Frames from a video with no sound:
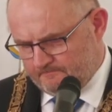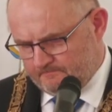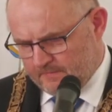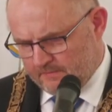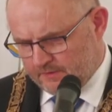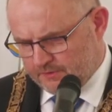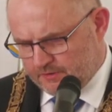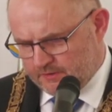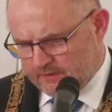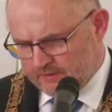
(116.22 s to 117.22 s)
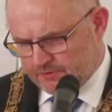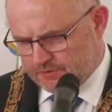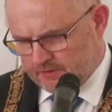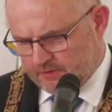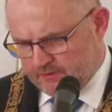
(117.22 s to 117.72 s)
Mam nadzieję jednak,
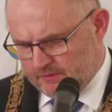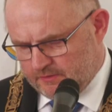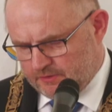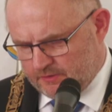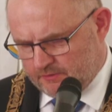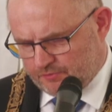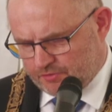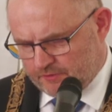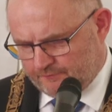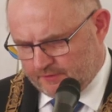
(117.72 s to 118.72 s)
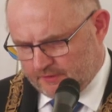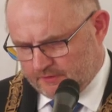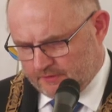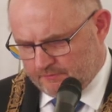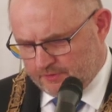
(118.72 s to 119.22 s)
że i ci, którzy
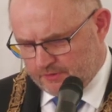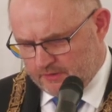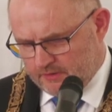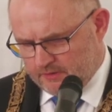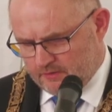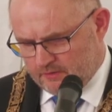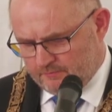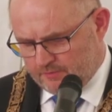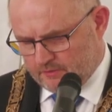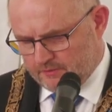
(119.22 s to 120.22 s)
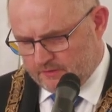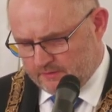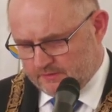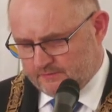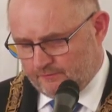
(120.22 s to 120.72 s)
wtedy myśleli o obronie
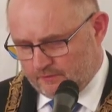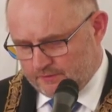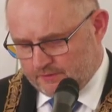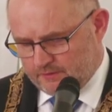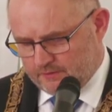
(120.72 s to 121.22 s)
swoich